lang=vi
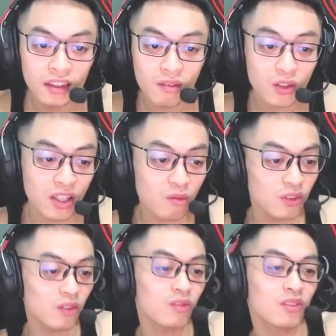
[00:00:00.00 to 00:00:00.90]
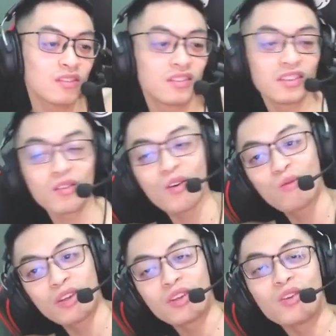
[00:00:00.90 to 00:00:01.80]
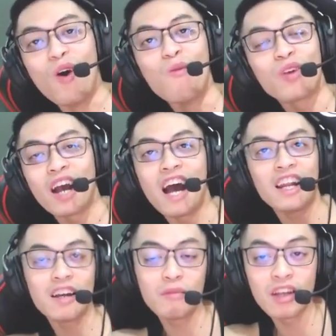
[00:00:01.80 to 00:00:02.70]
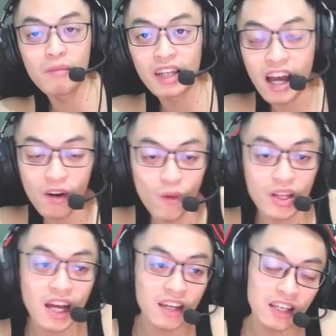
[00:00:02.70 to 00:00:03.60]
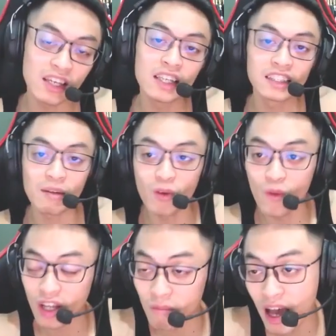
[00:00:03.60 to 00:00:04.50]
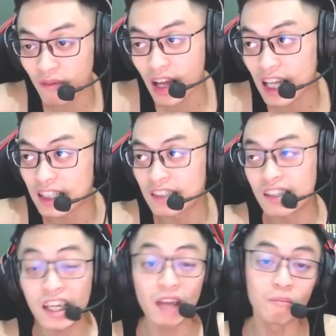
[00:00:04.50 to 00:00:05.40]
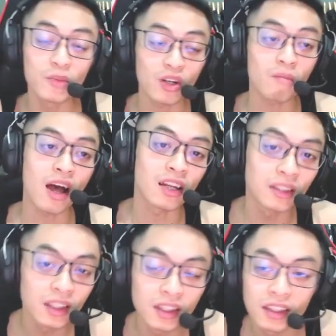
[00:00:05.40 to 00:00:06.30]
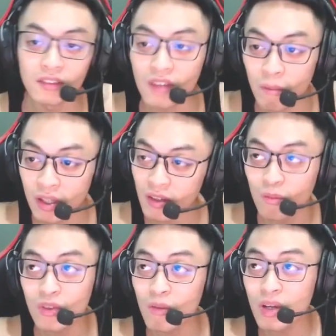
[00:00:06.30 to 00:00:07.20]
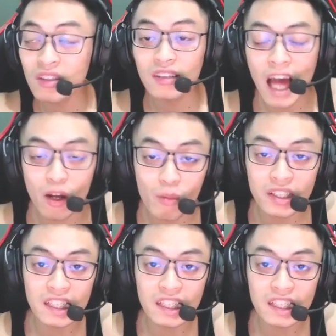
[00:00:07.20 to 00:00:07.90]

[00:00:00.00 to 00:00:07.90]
và xong sau sau cùng thì đùng một cái đây bây giờ mình đang ngồi đây làm lồn với các bạn và chơi game cho các bạn và mình cũng biết tương lai của mình sẽ